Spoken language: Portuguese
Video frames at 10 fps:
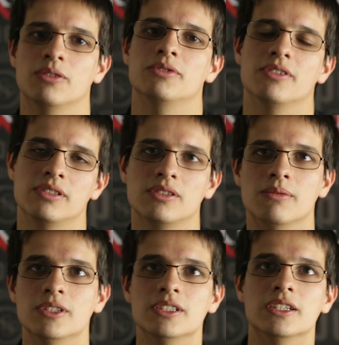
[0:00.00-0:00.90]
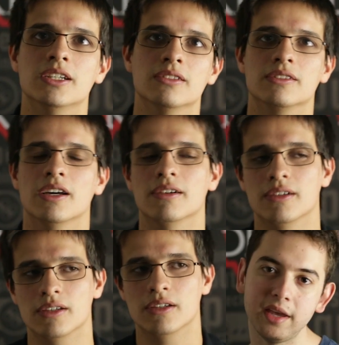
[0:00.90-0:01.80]
como se estivesse começando e
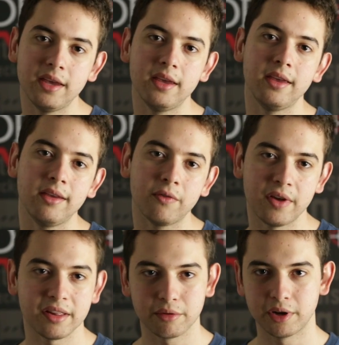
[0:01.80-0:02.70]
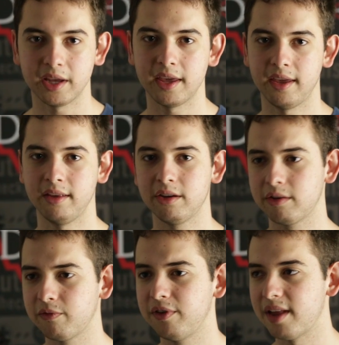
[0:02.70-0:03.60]
tal. E o vencedor é quem
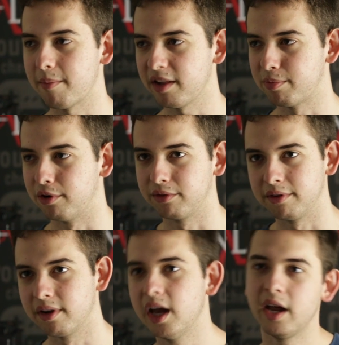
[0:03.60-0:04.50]
fizer mais pontos.